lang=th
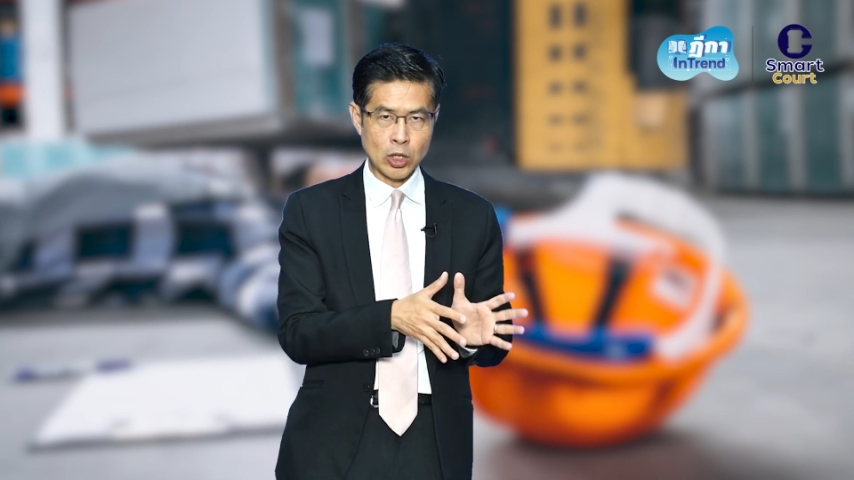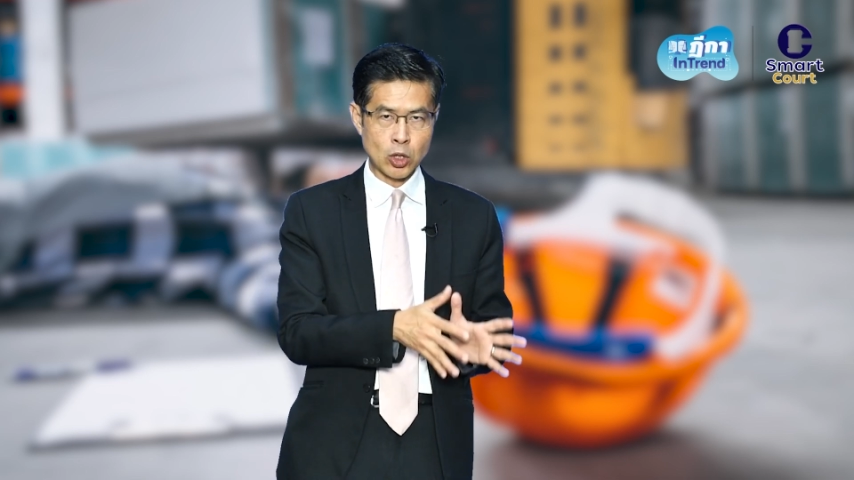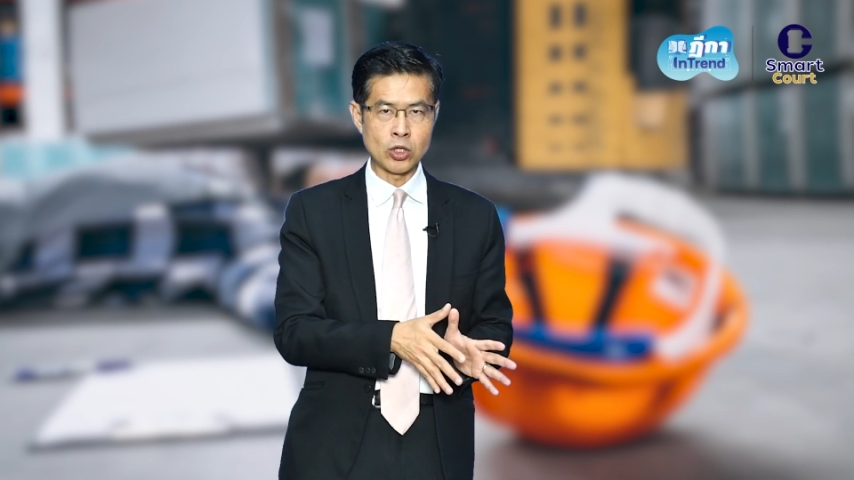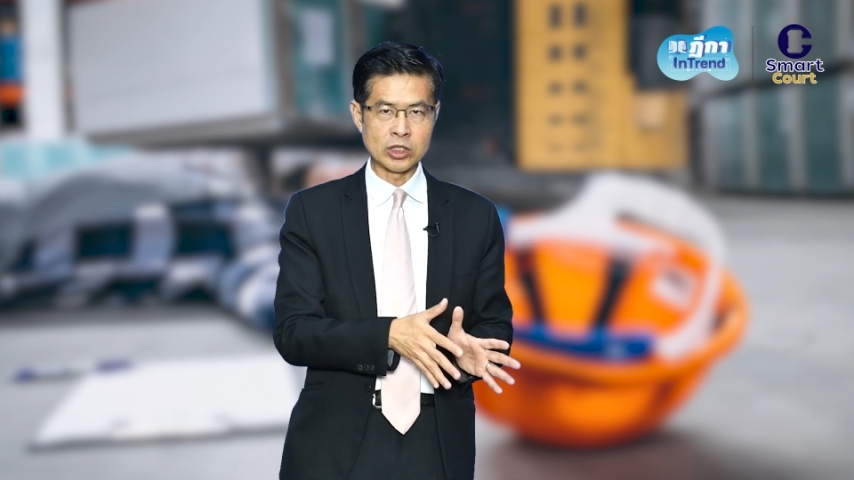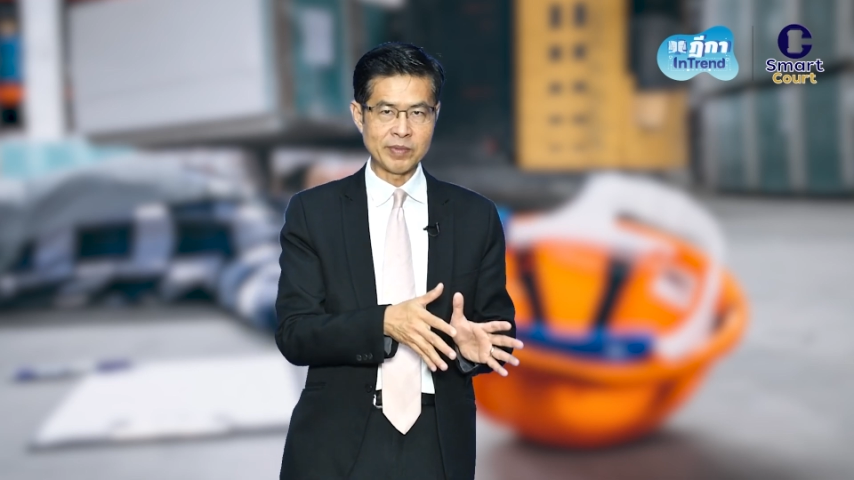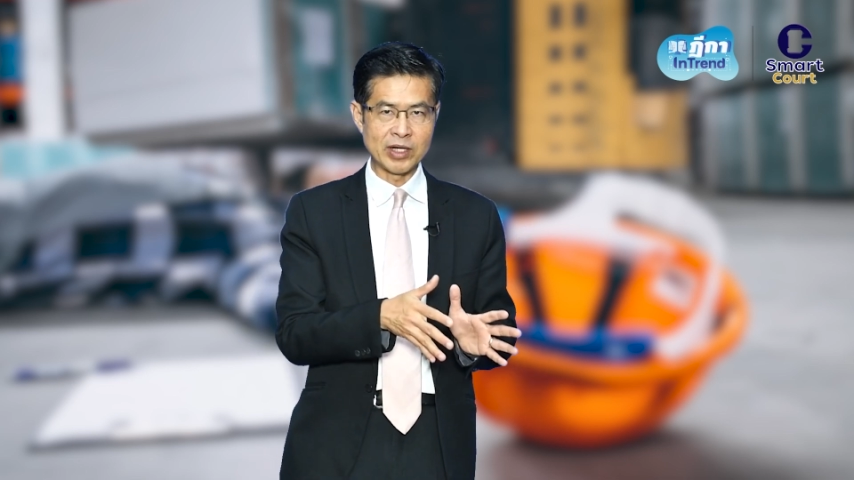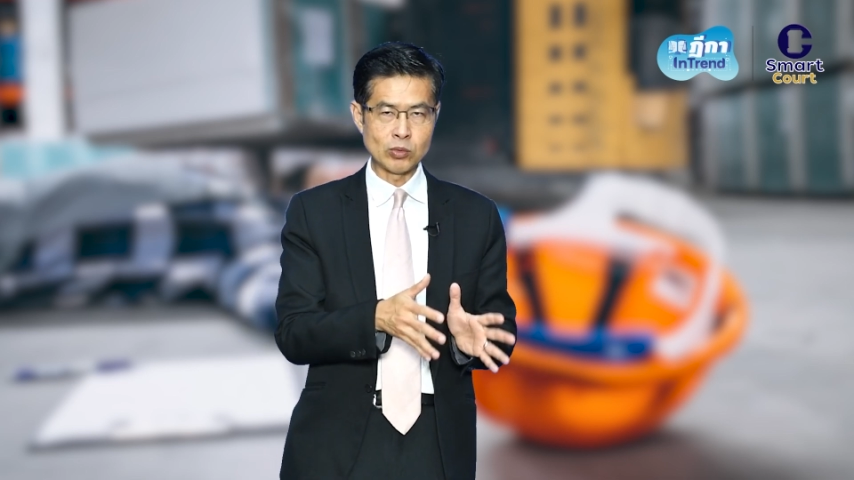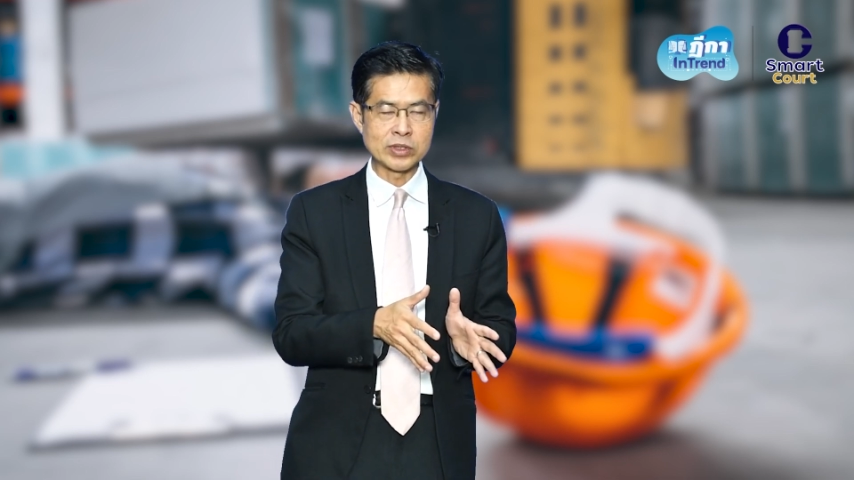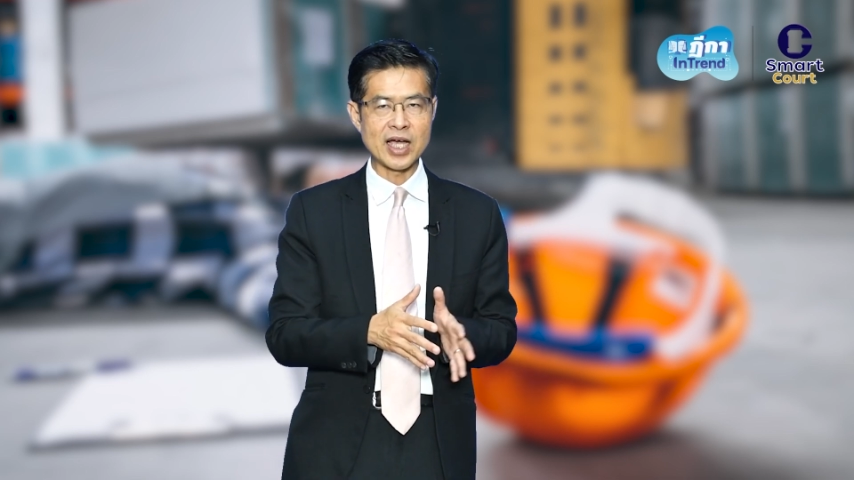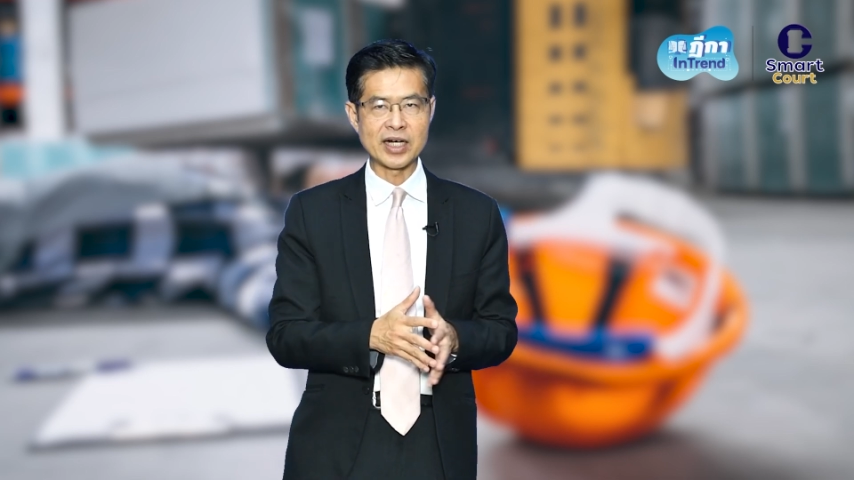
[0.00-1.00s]
กอที่เป็นลู
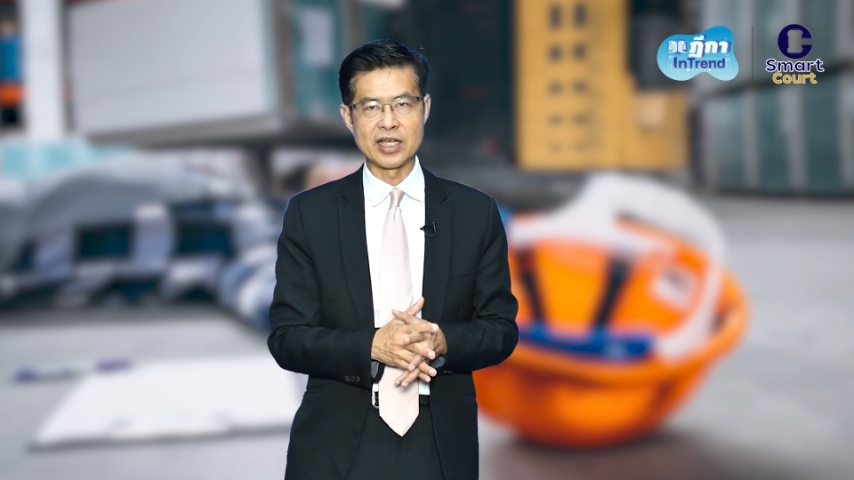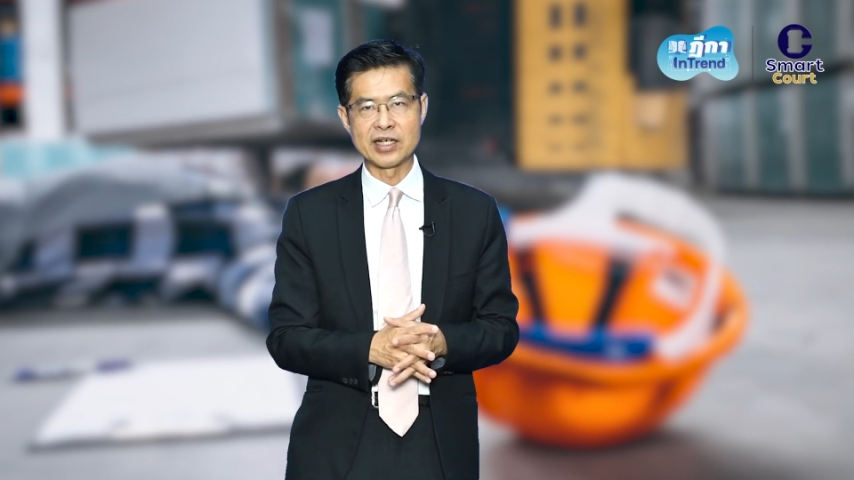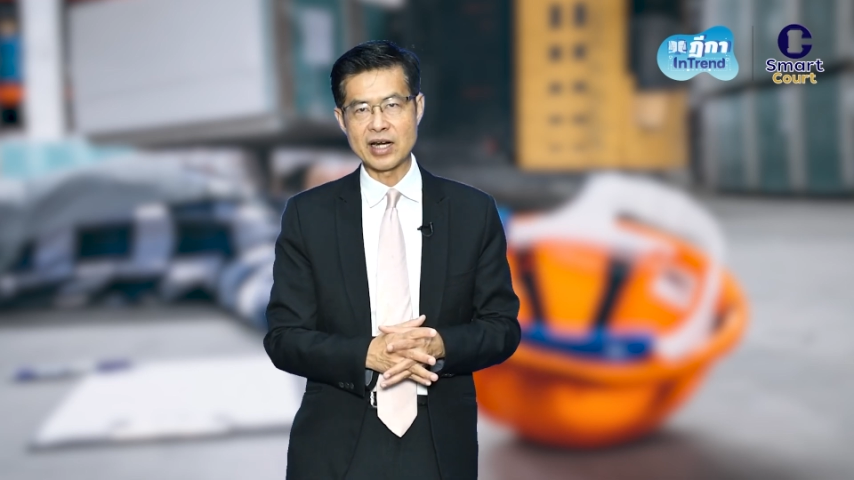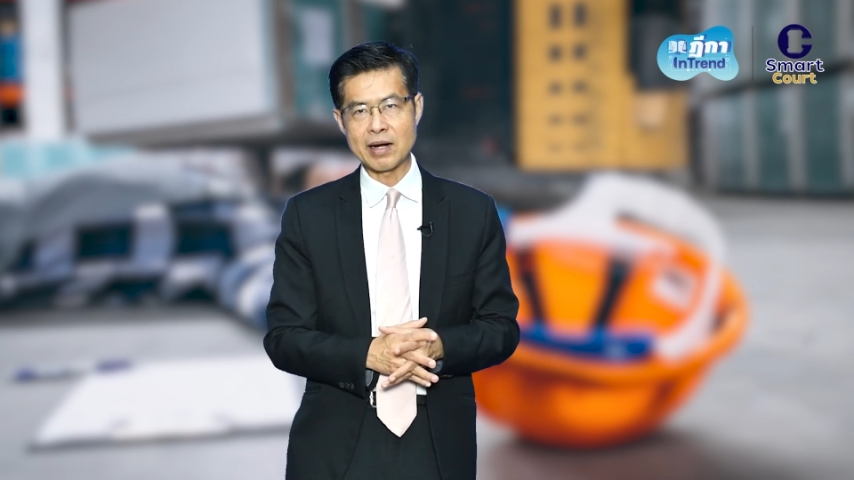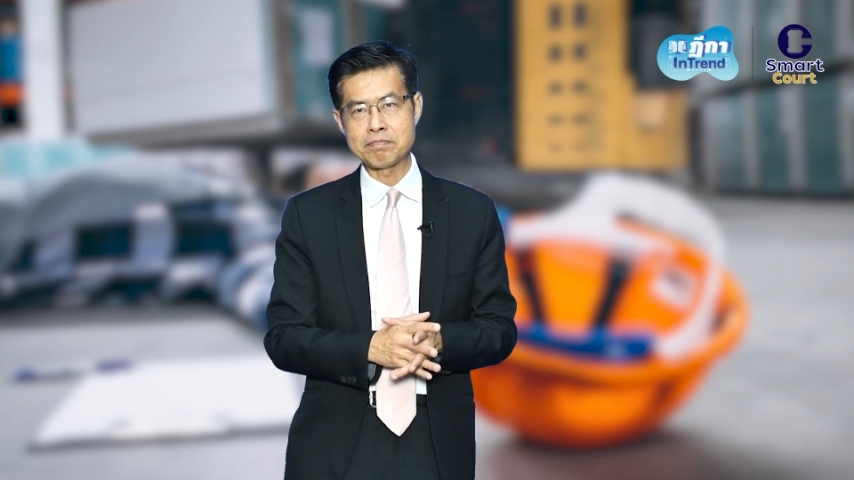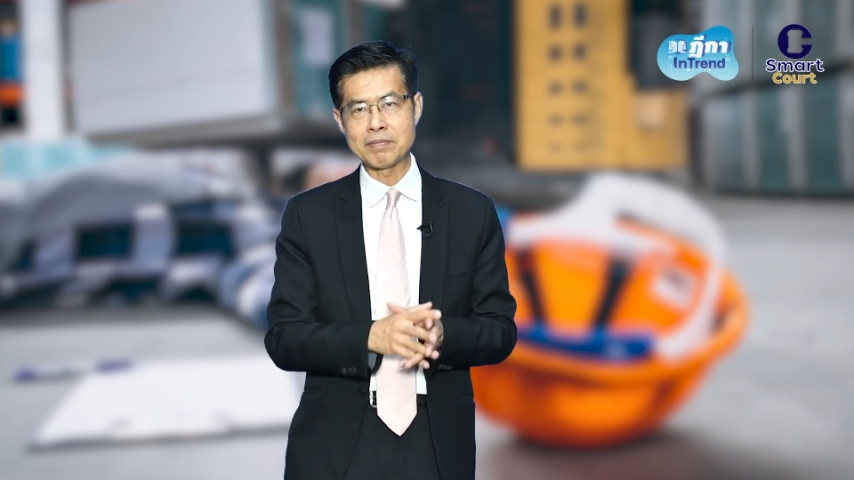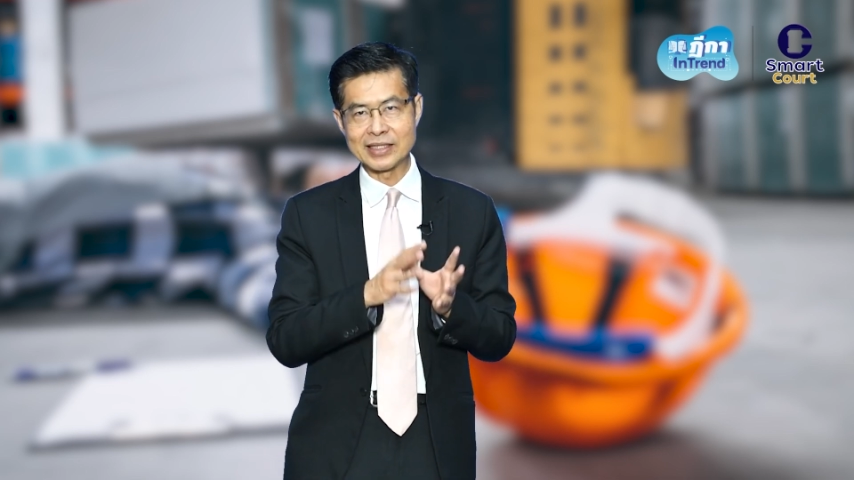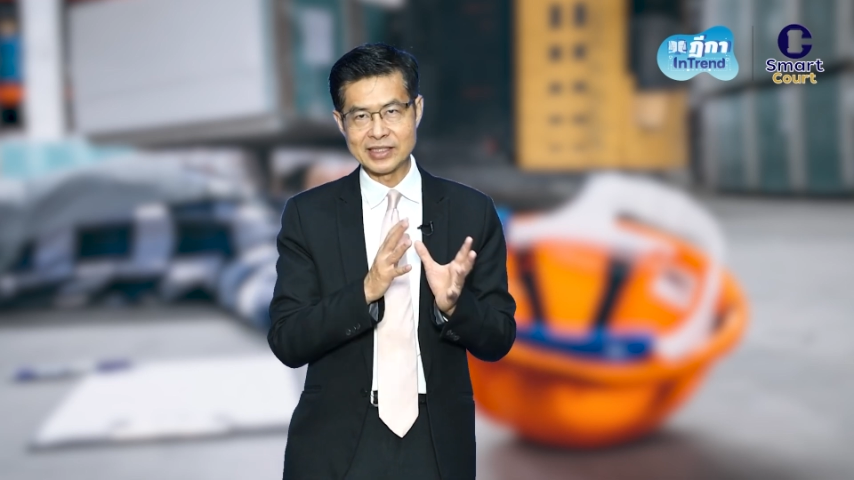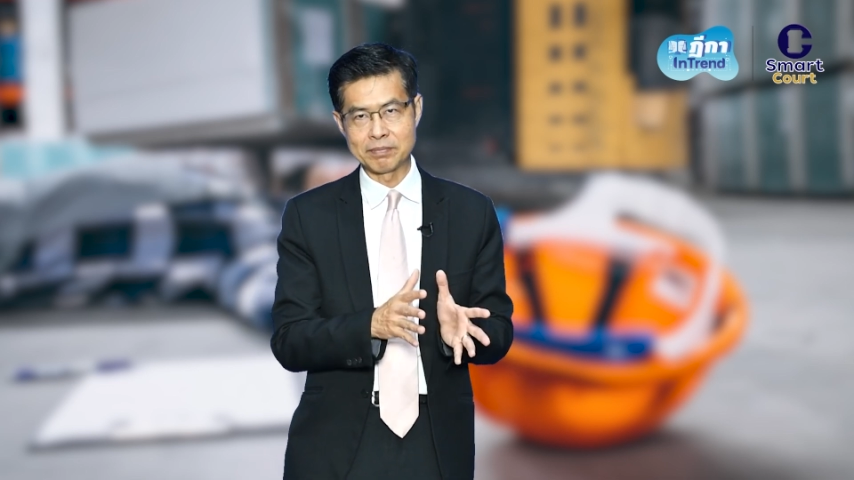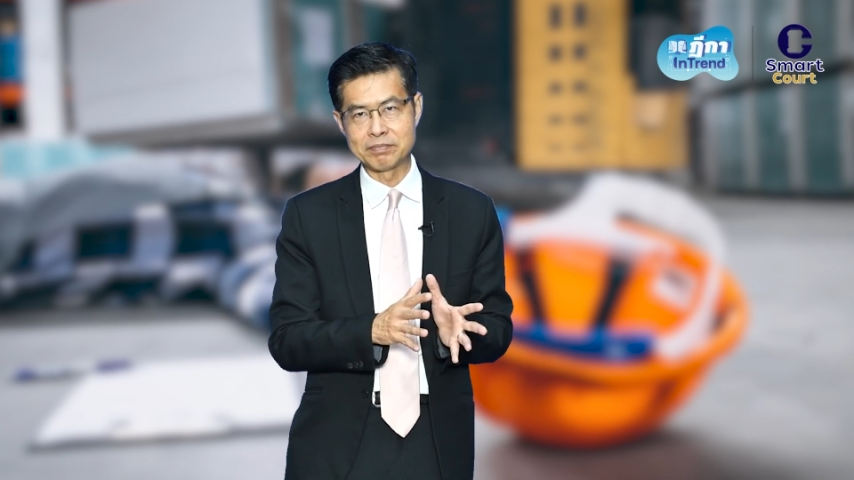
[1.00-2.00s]
กจ้างเนี่ยได้รับบาด
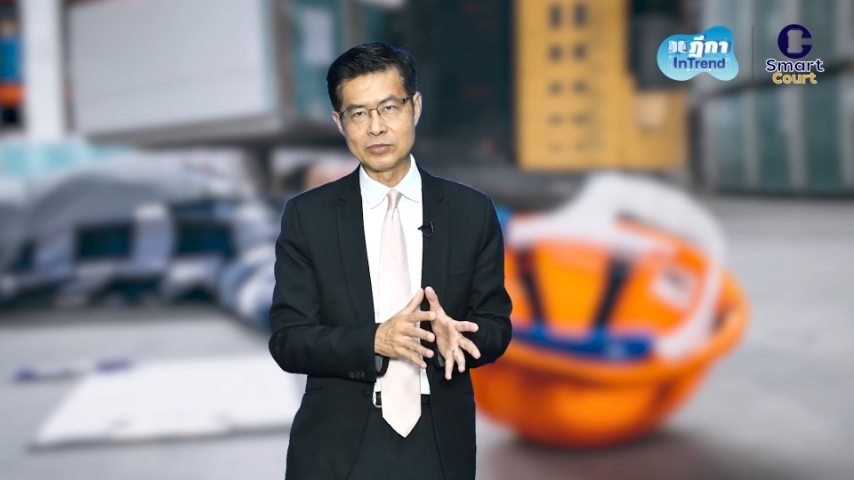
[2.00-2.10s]
เจ็บ